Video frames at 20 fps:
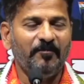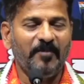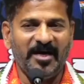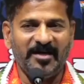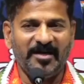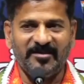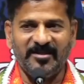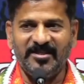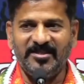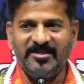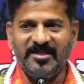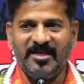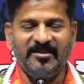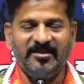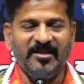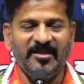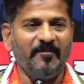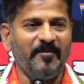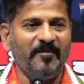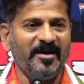భారతీయ
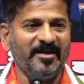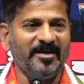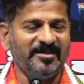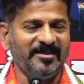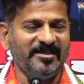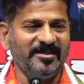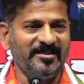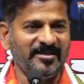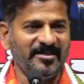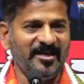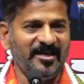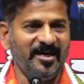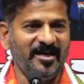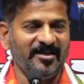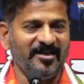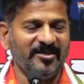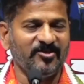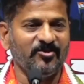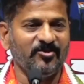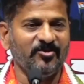జనతా పార్టీ
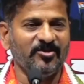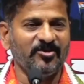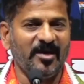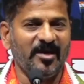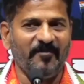టీఆర్ఎస్కు